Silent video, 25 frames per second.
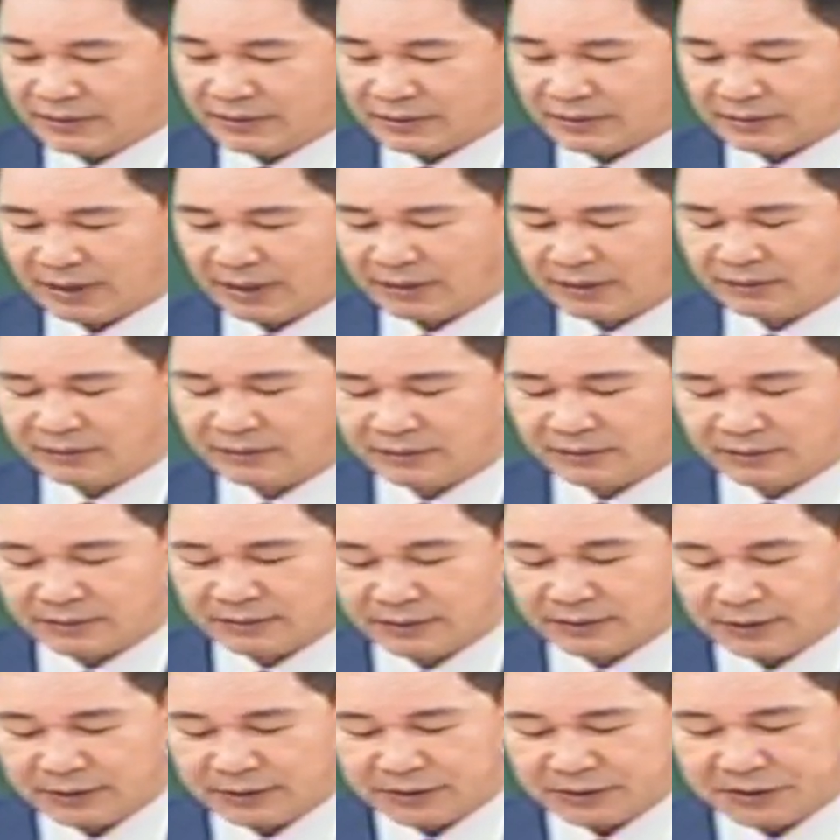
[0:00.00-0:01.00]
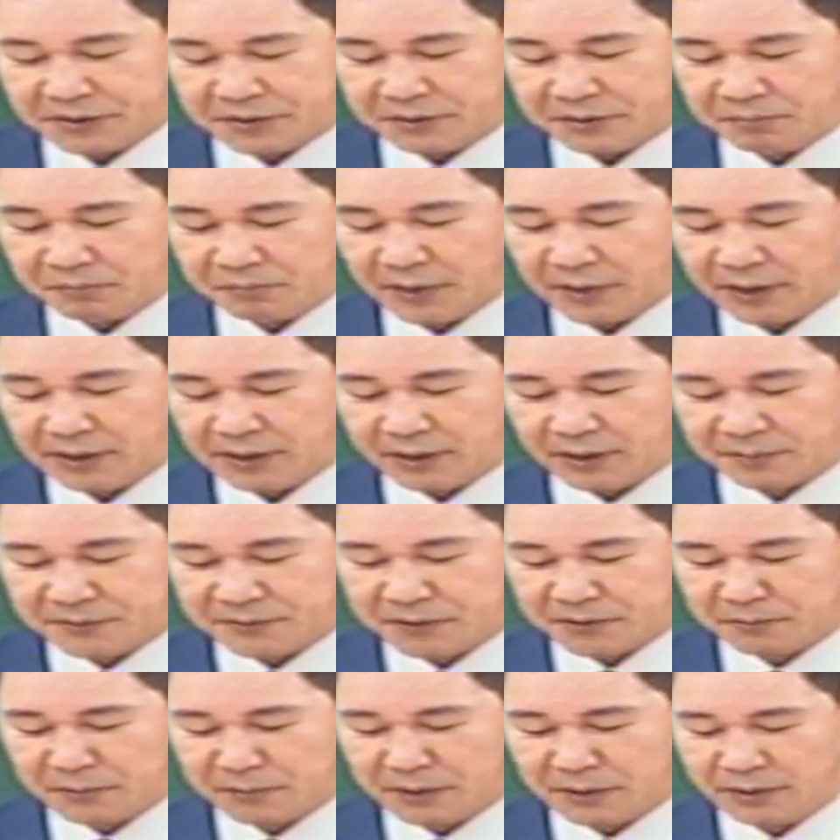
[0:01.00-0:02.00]
나는 신발이
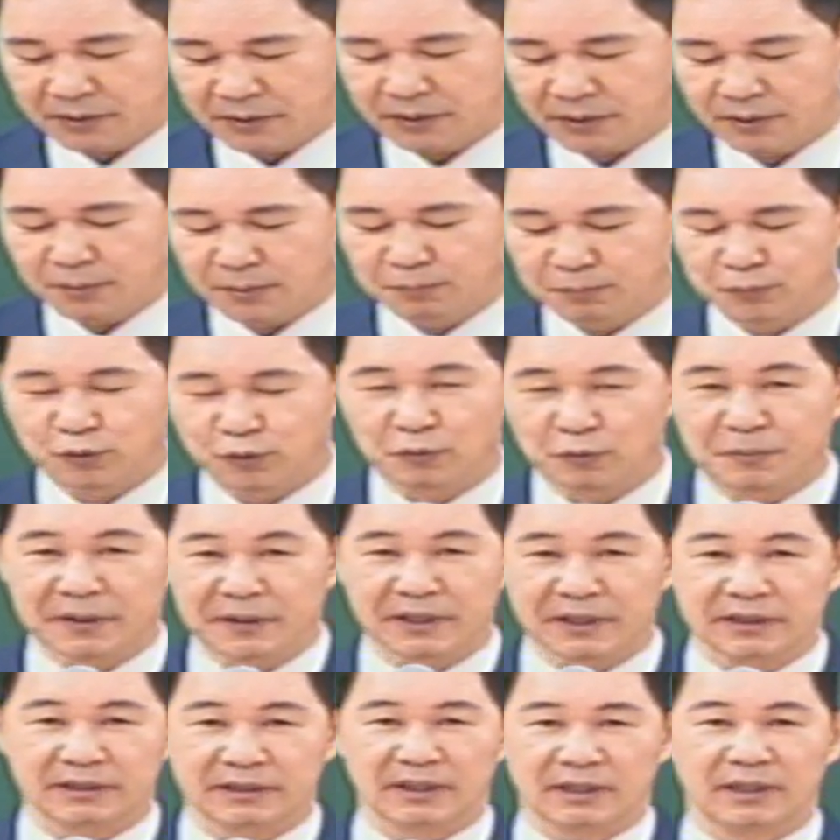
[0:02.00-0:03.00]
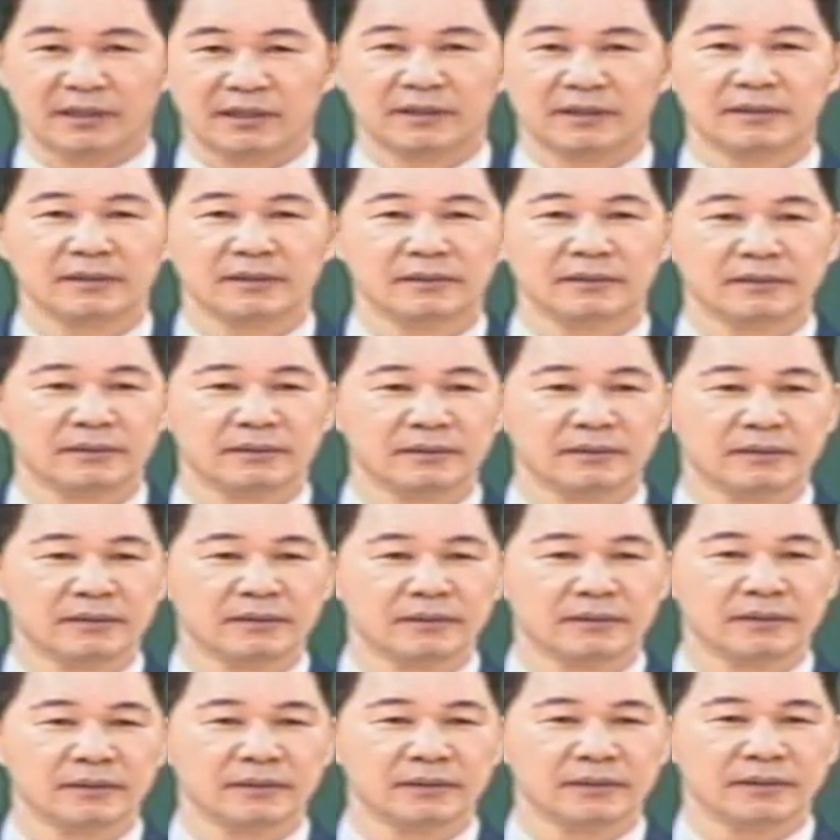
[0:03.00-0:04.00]
없음을 불평했다.
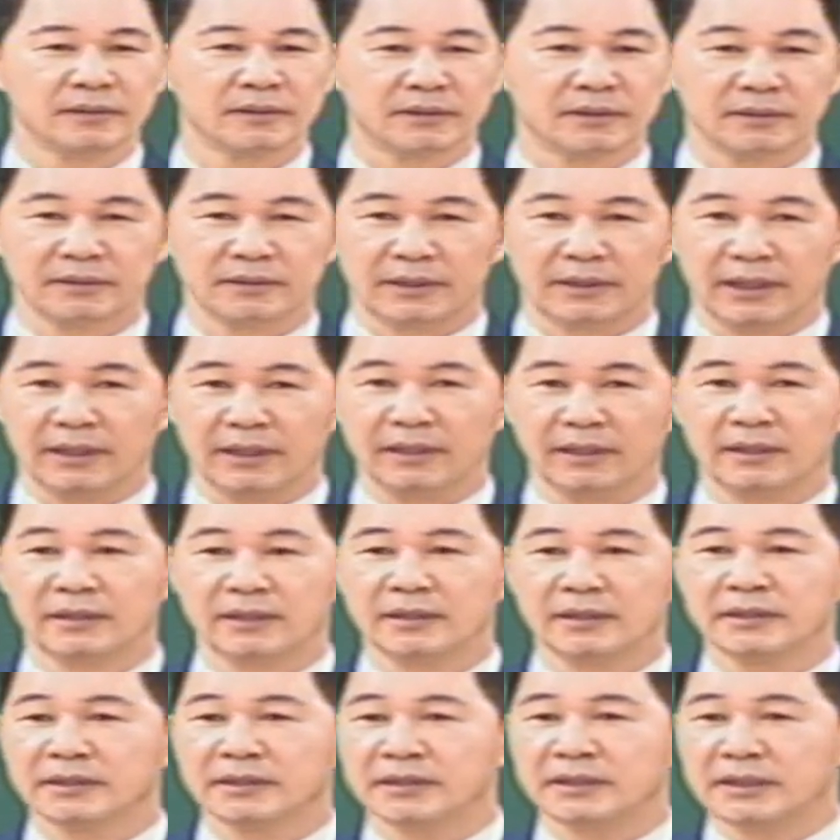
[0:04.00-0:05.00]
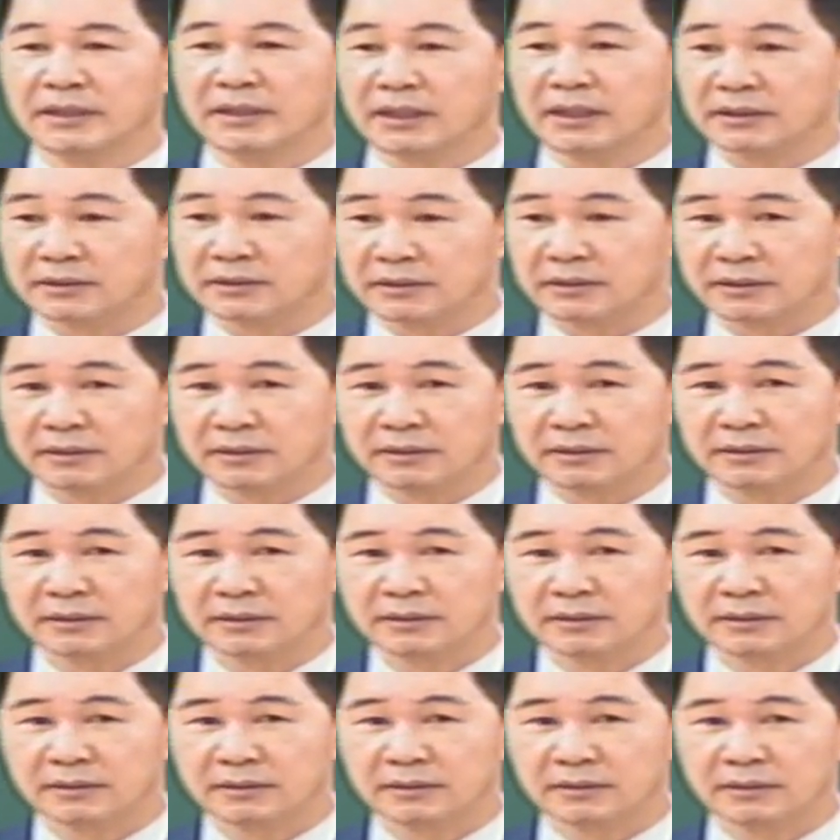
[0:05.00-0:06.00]
그런데 길에서
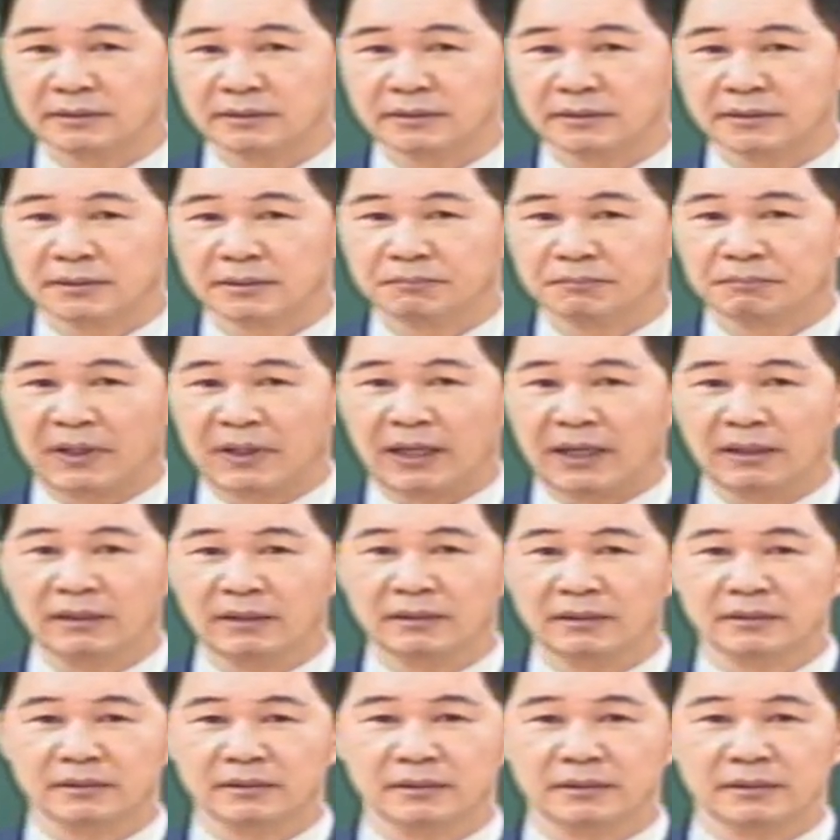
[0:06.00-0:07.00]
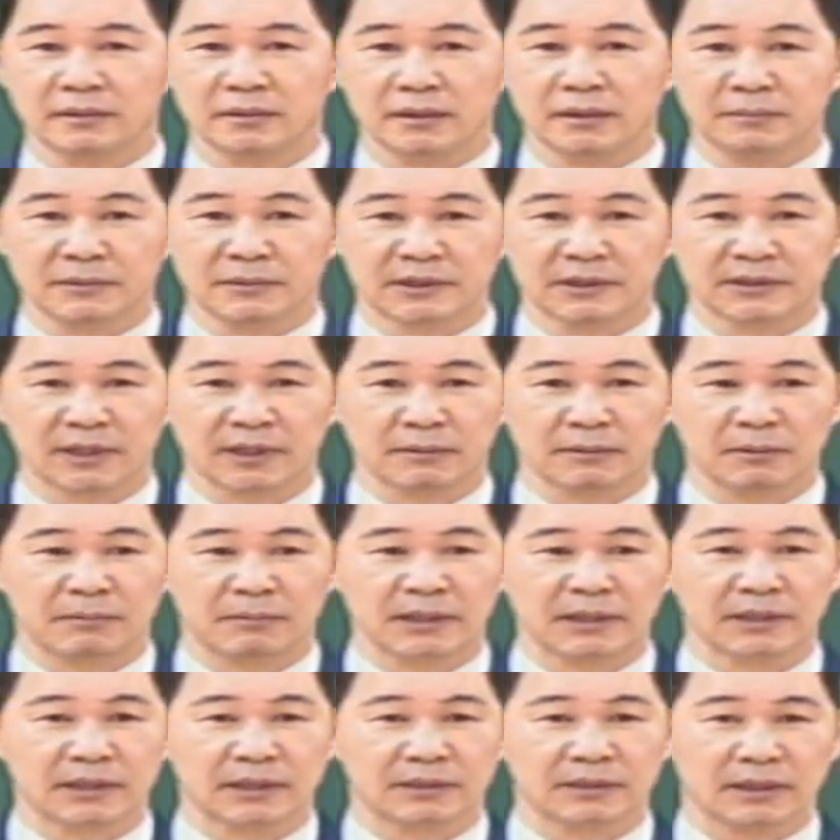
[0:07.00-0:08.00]
발 없는 사람을
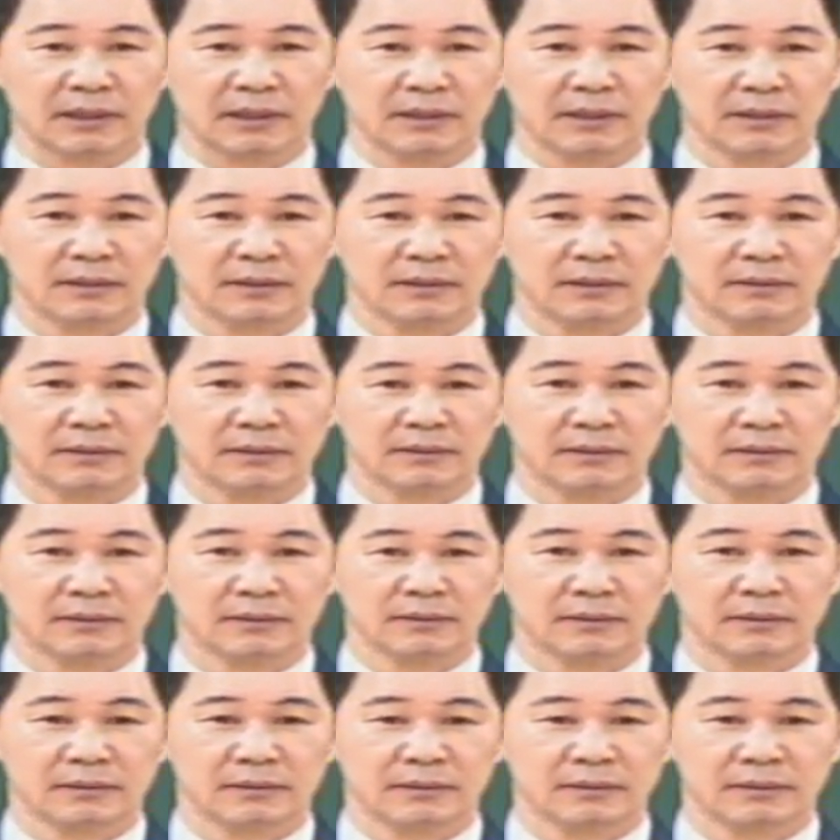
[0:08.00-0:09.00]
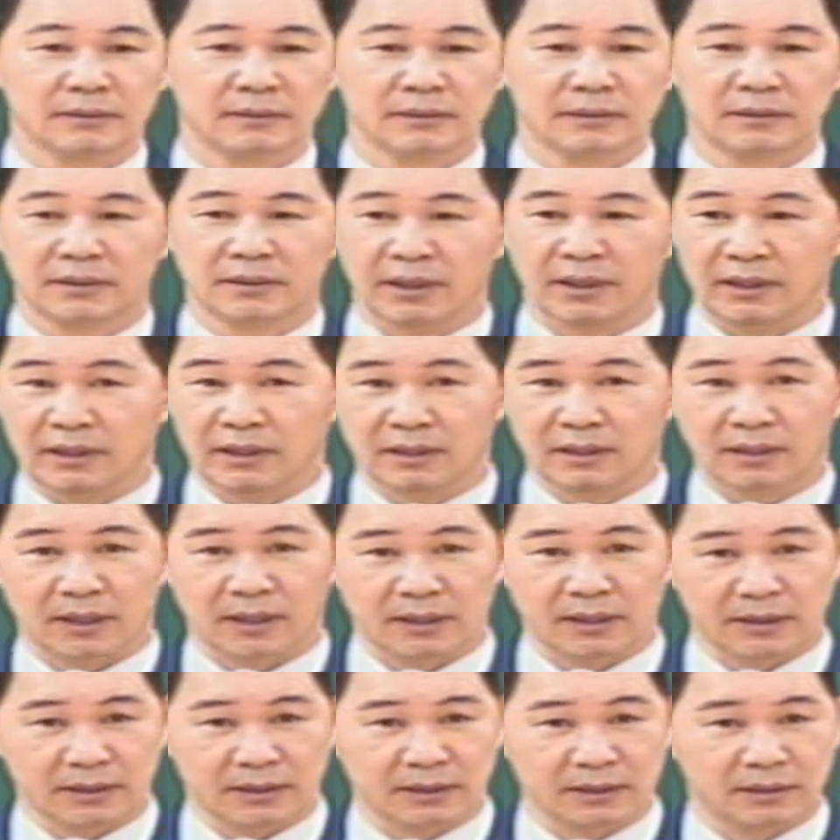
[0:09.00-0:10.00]
만났다. 데일
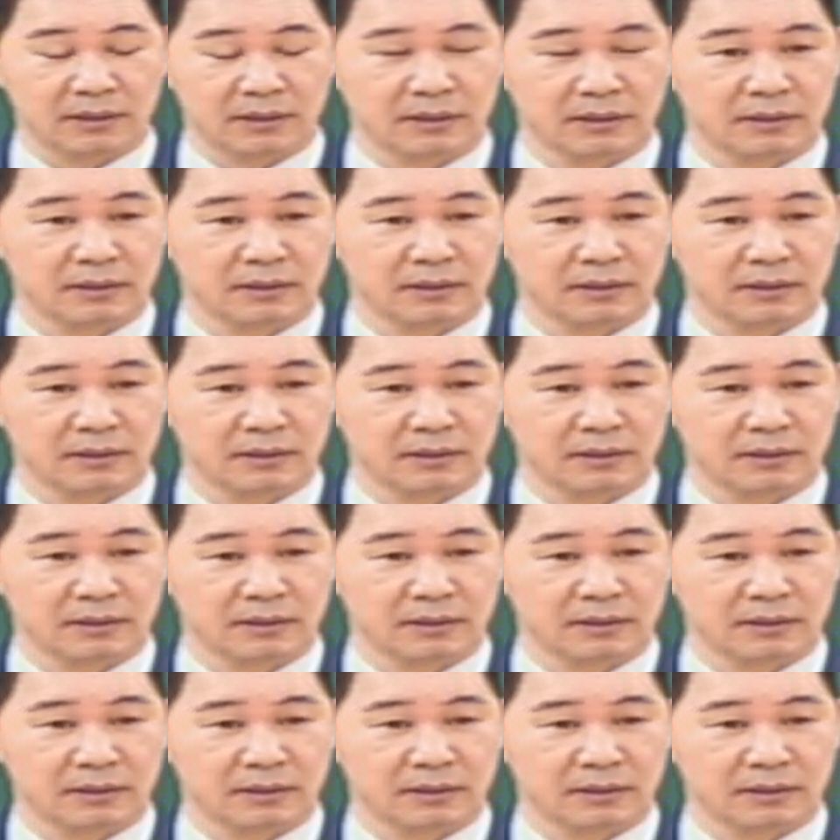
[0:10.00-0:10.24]
카네기.